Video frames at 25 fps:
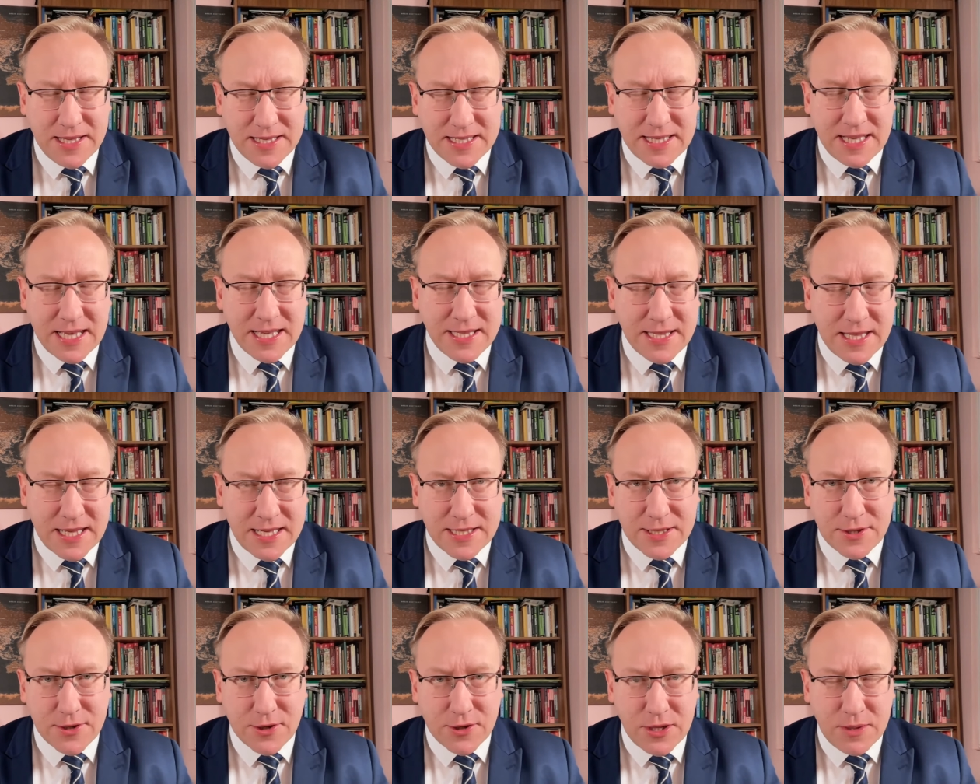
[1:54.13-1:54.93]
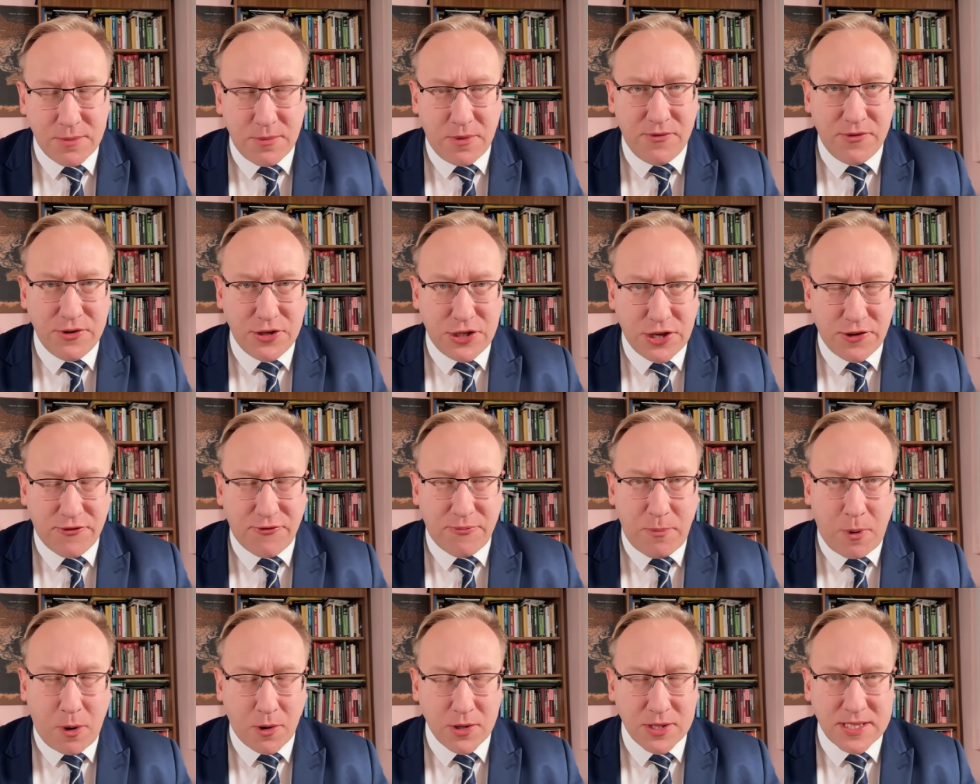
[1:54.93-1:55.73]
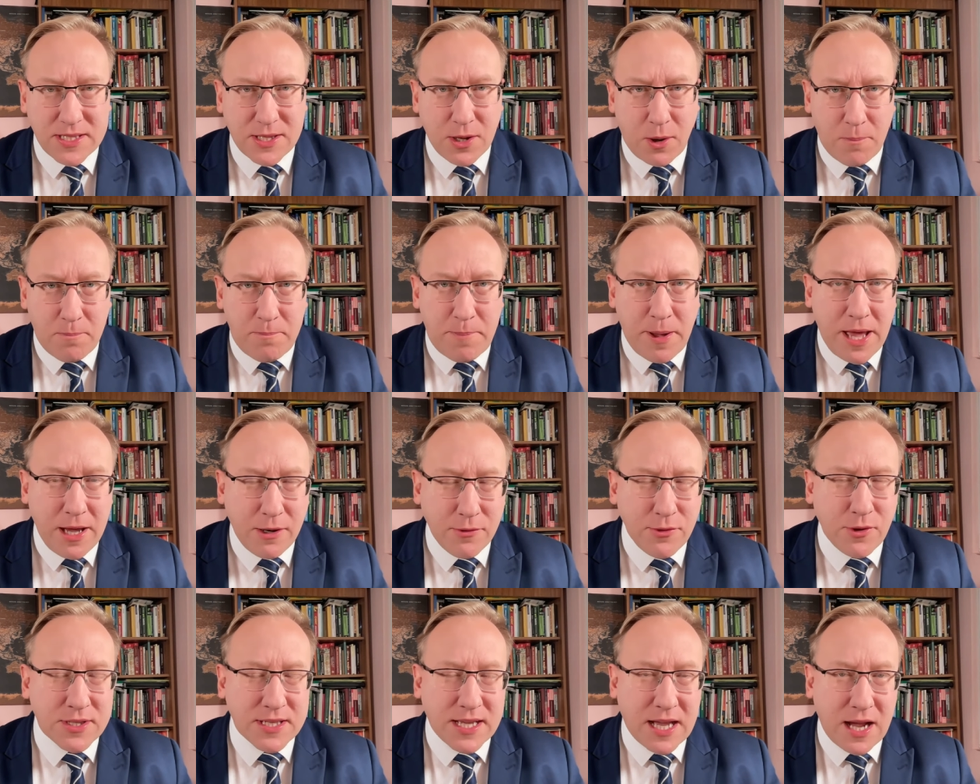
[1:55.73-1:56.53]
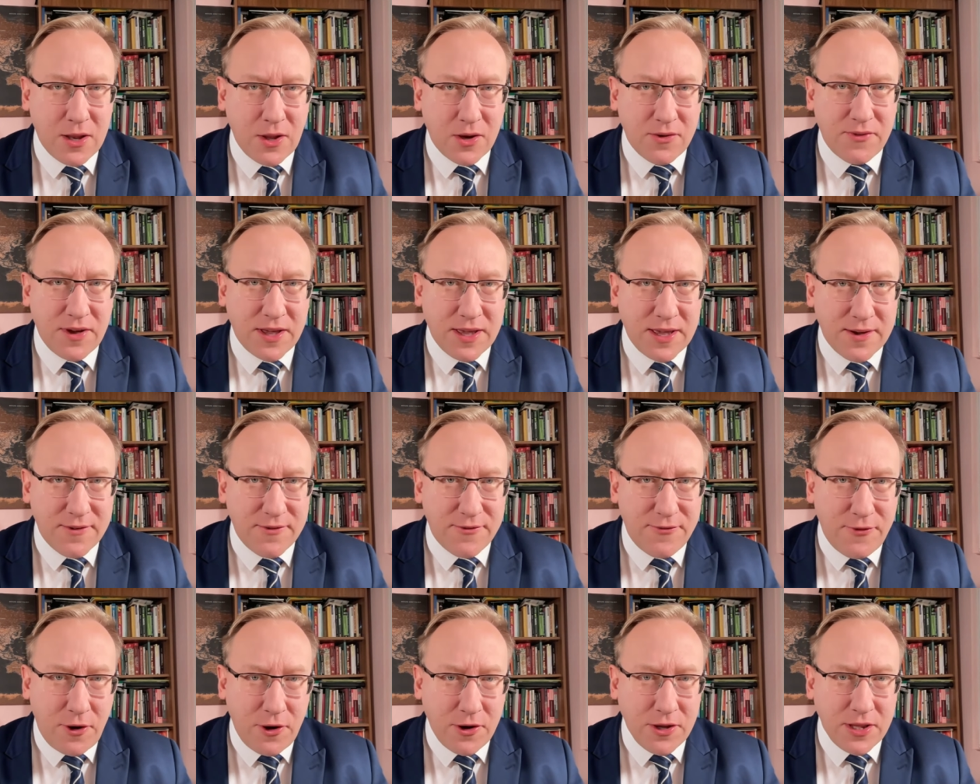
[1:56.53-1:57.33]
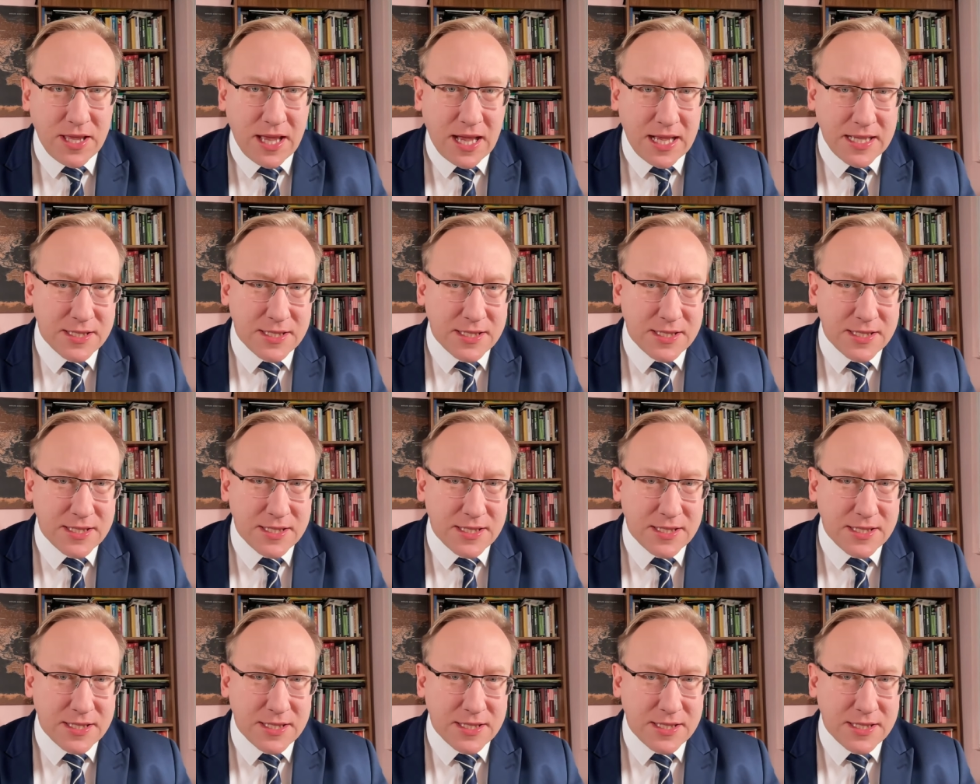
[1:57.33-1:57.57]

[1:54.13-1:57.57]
Z jednej strony mówi się w Polsce o pełnoskalowej wojnie,